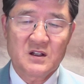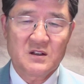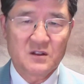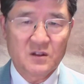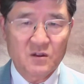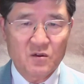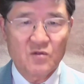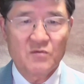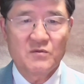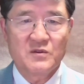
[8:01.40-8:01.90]

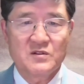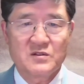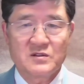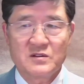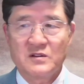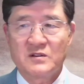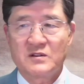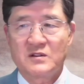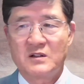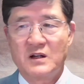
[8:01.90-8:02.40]

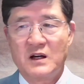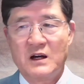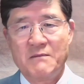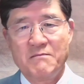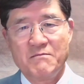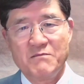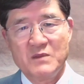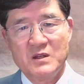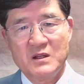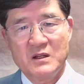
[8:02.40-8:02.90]
들어오면서
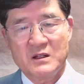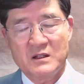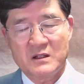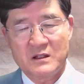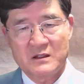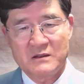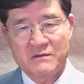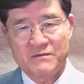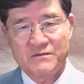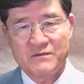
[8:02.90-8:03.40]

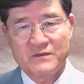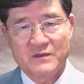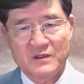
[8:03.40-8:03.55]
안미아라는